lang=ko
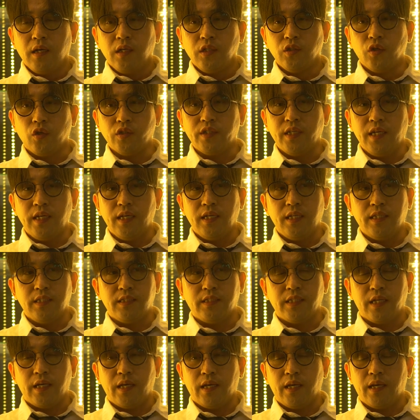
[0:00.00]
여기에
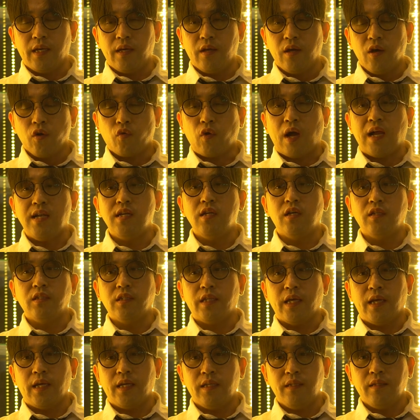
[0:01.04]
이제
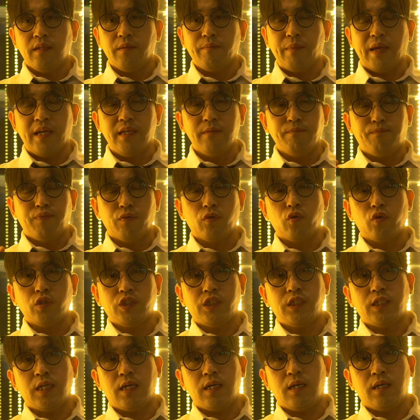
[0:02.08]
관련된 메인
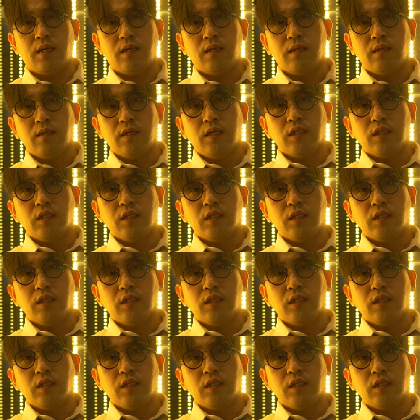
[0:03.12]
플롯이나